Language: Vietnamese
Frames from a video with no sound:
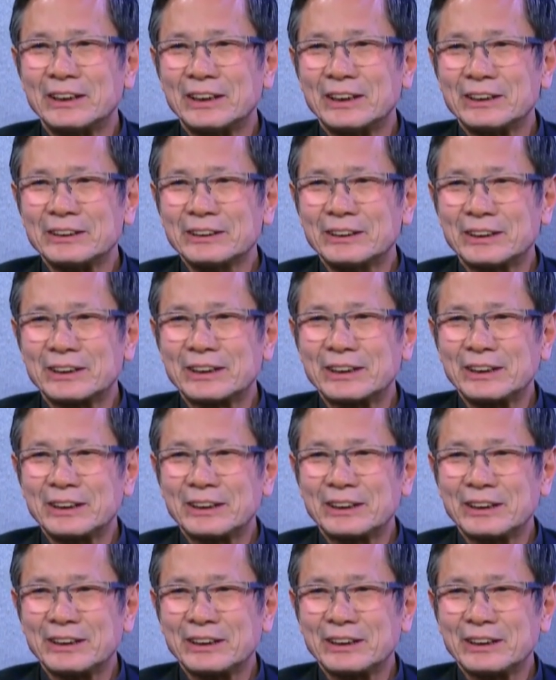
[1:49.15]
uh, được
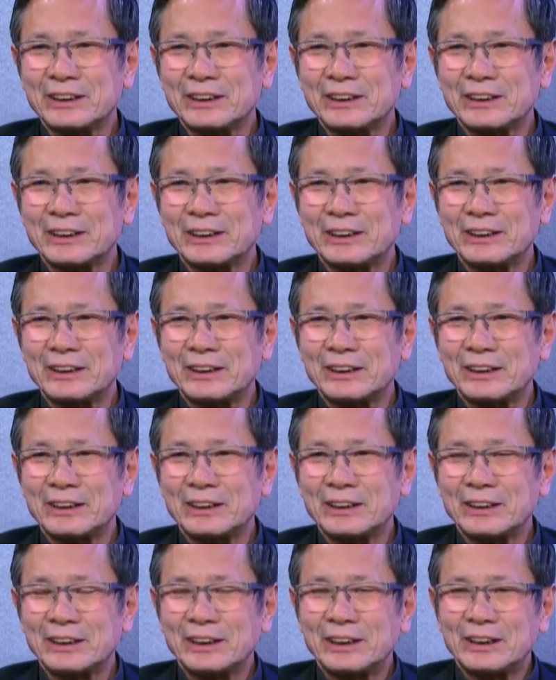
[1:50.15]
cái cái
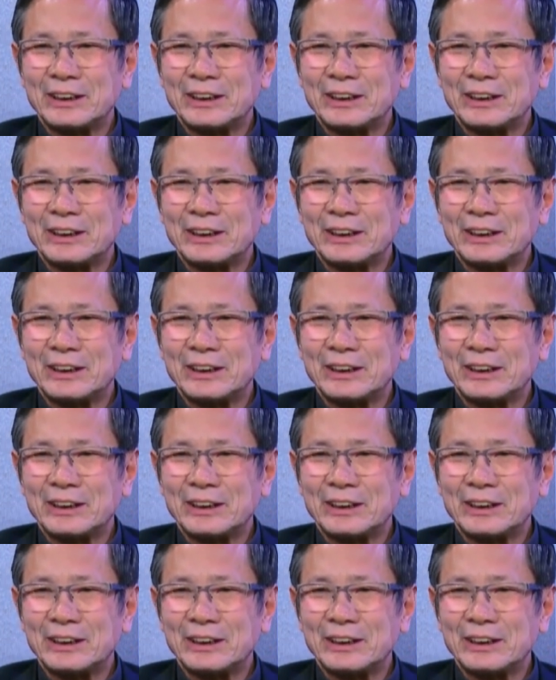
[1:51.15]
uh,